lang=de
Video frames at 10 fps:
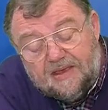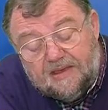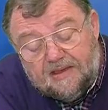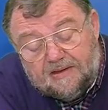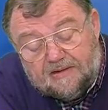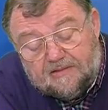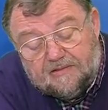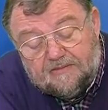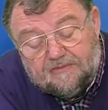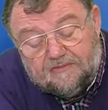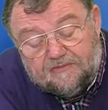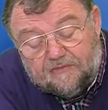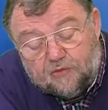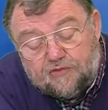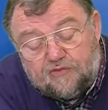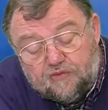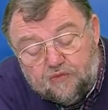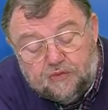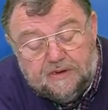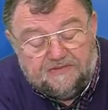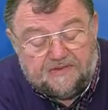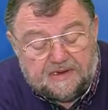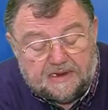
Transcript: äh, wozu dieser